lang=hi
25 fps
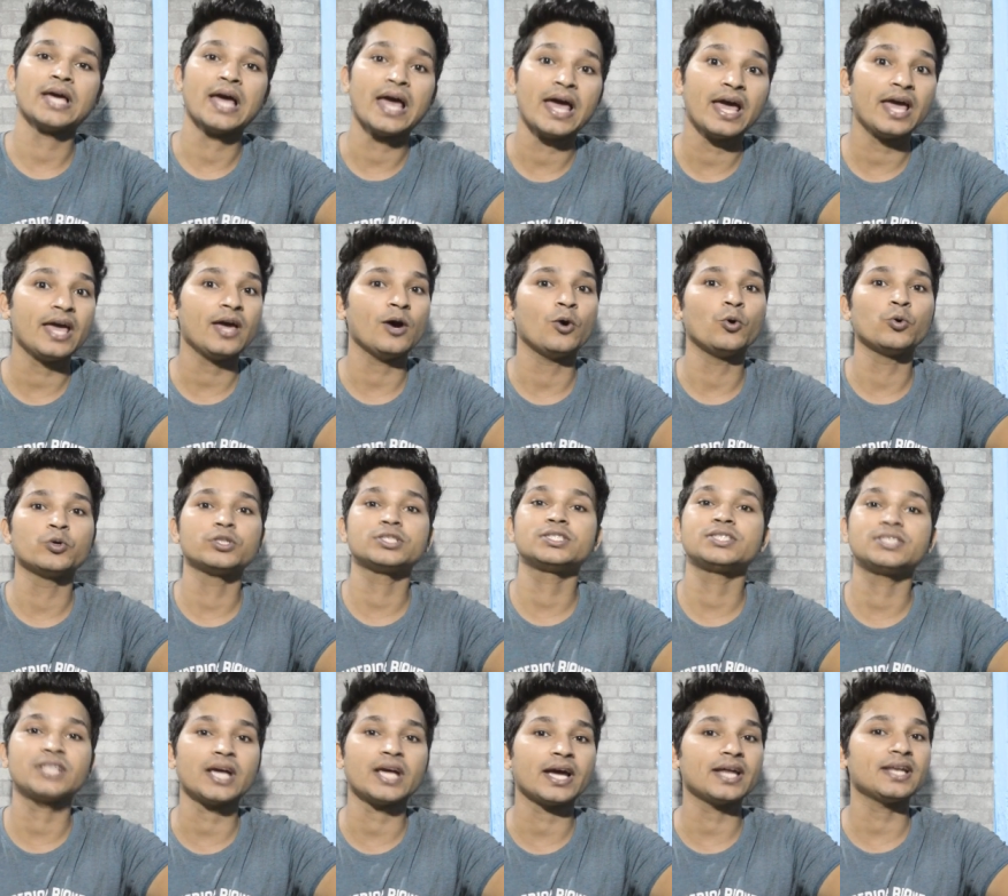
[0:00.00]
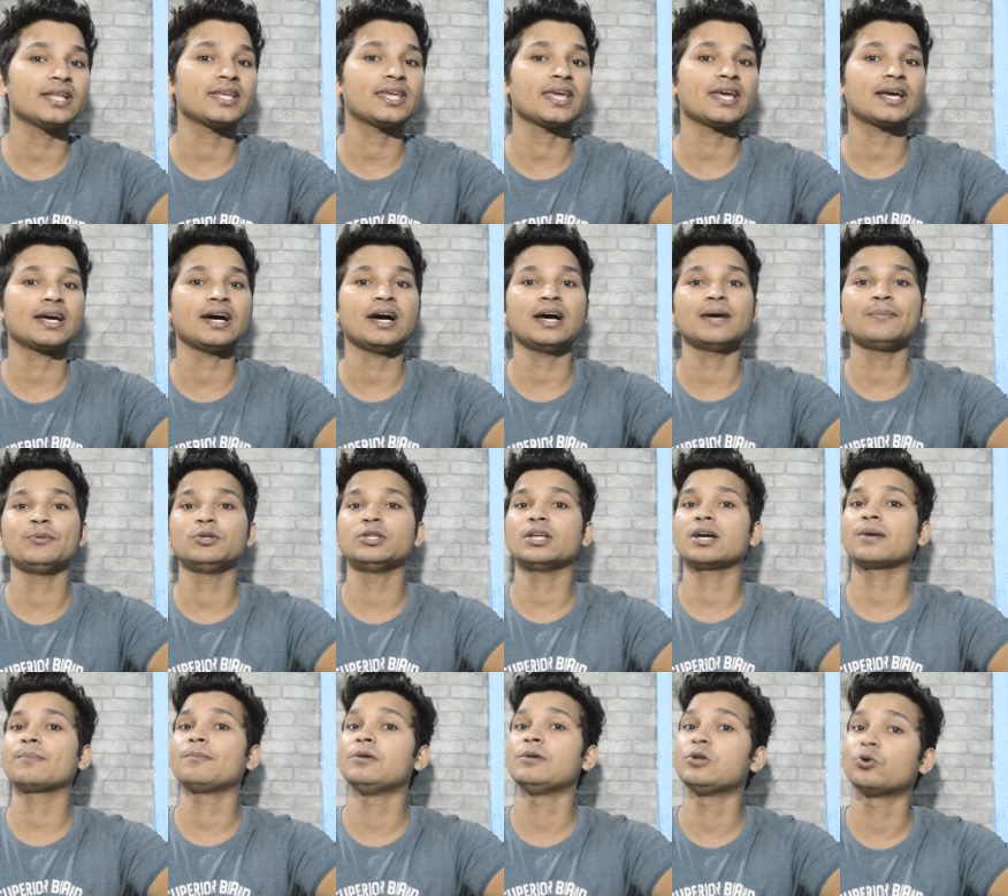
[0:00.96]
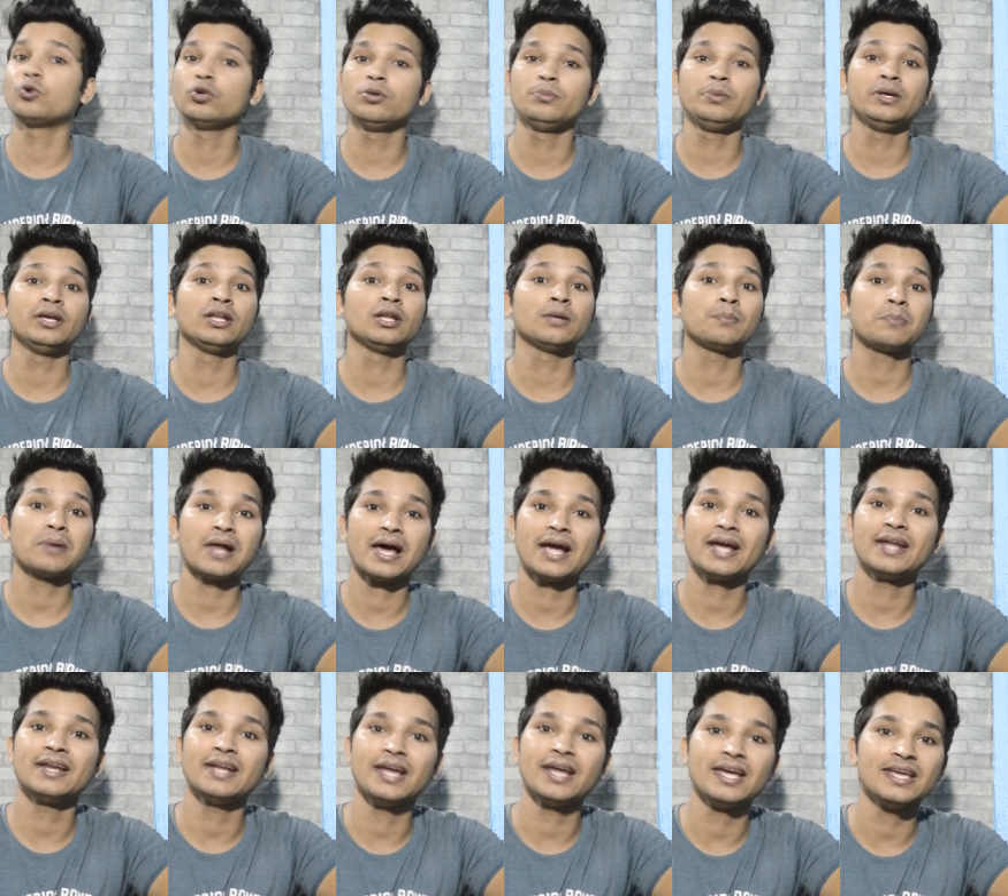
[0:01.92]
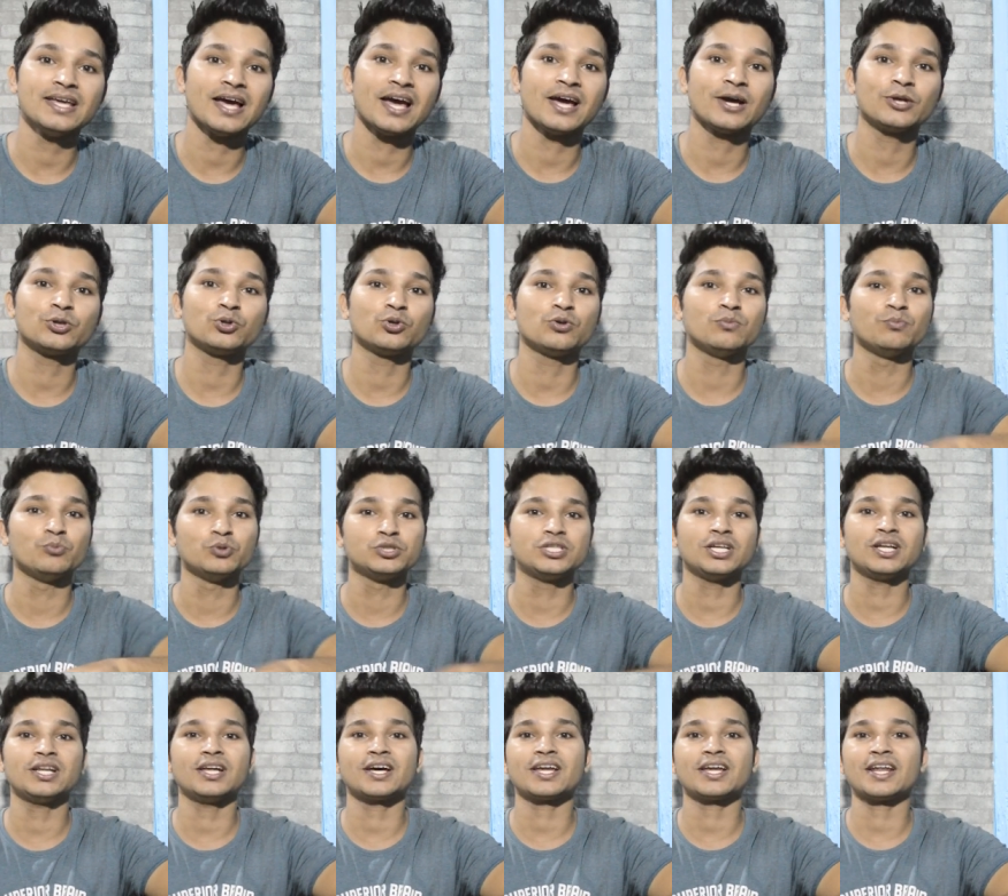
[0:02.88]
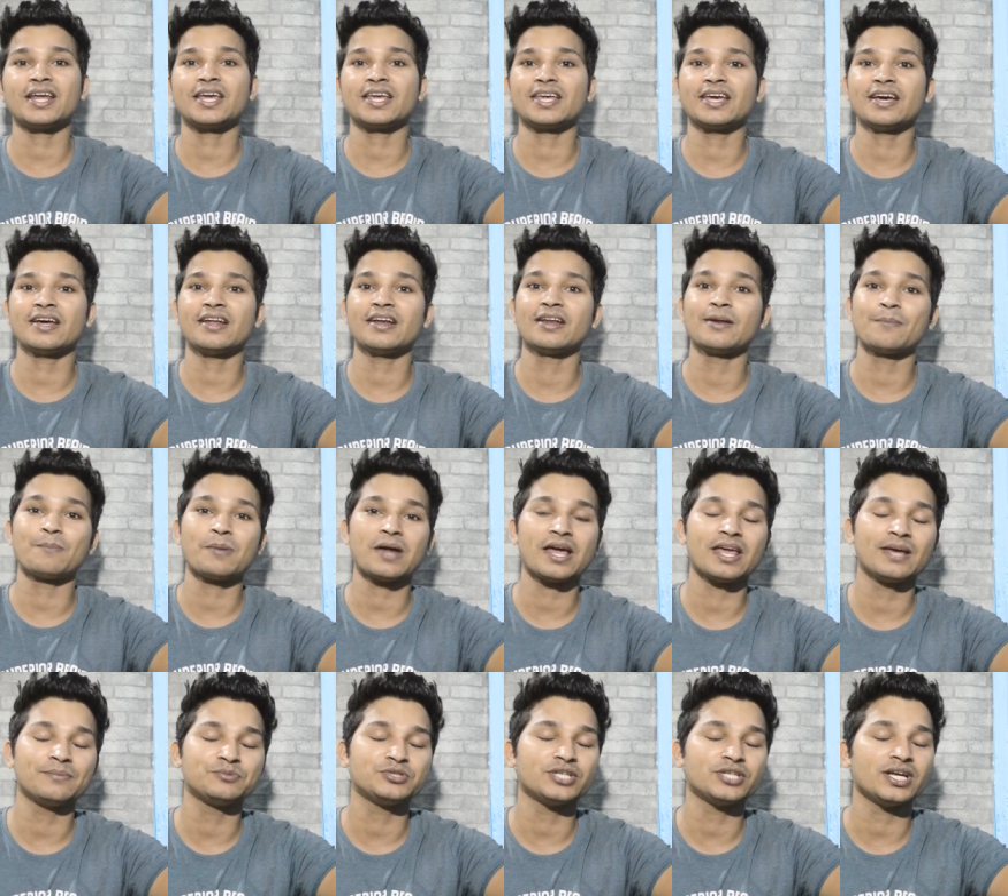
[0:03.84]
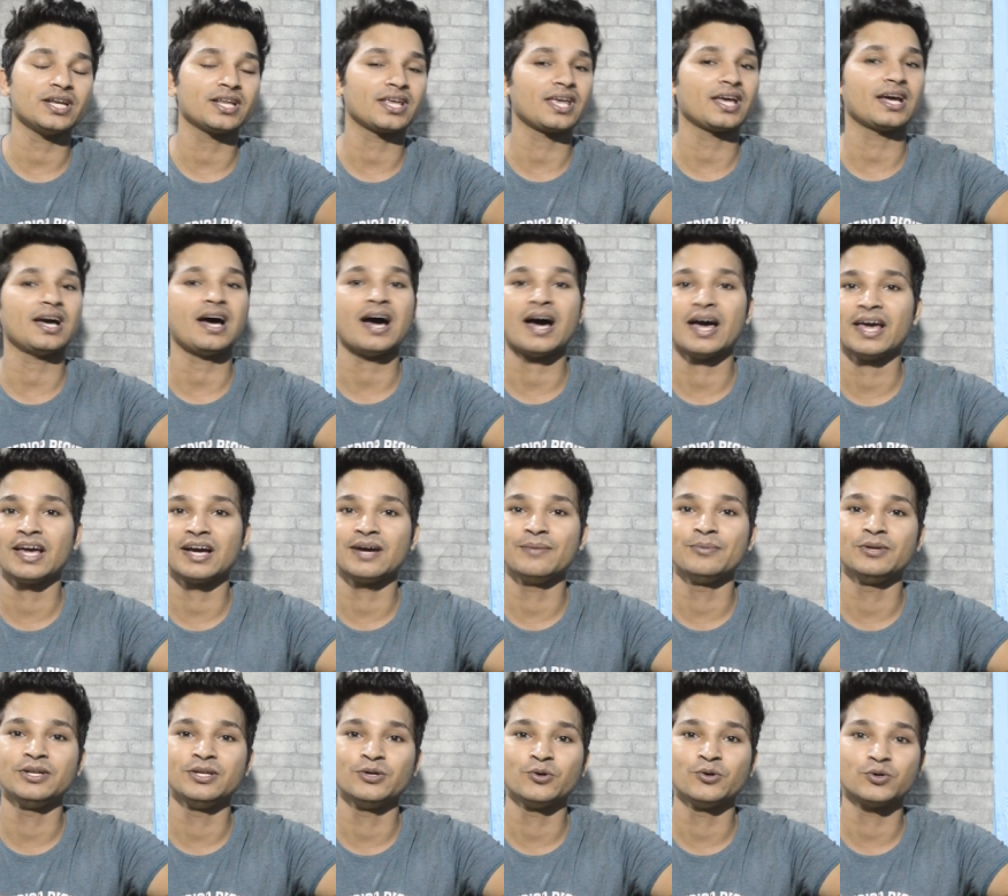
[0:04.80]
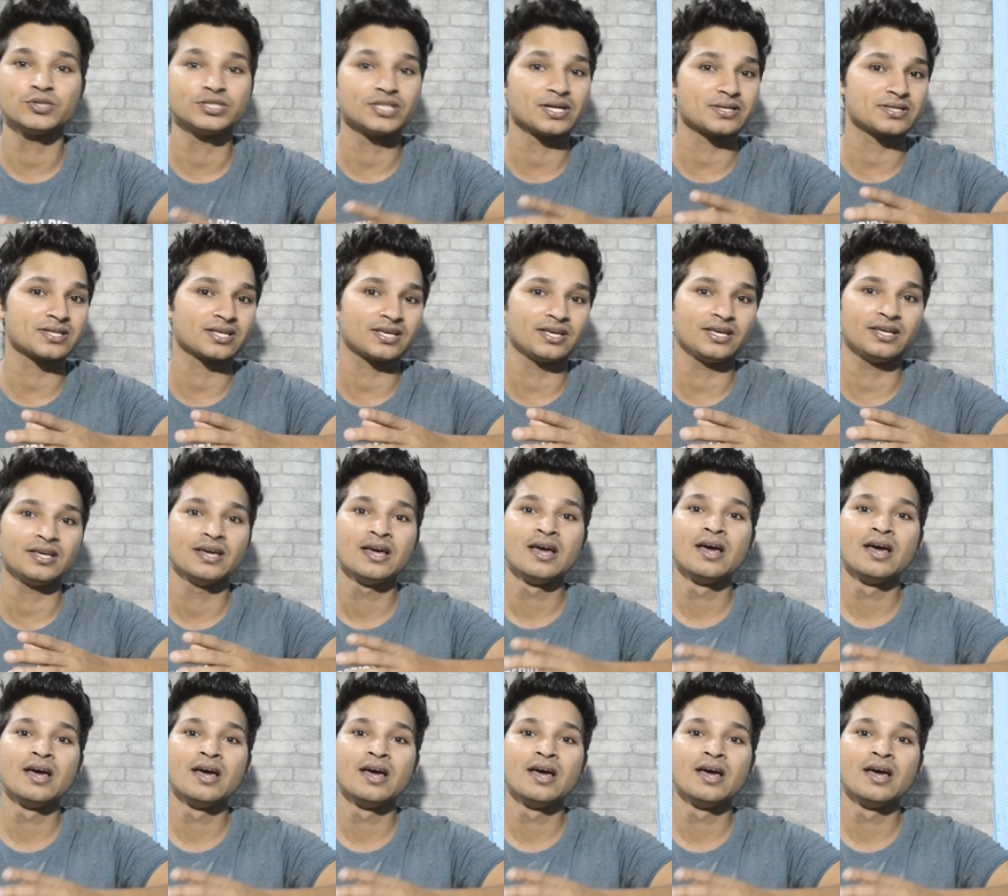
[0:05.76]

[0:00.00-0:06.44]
हैं और चैन के का अभी तक बिल्कुल भी रिप्लाई नहीं आया तो मुझे लग रहा है कि यार रिप्लाई अब चैन के का आएगा भी नहीं और जैसा कि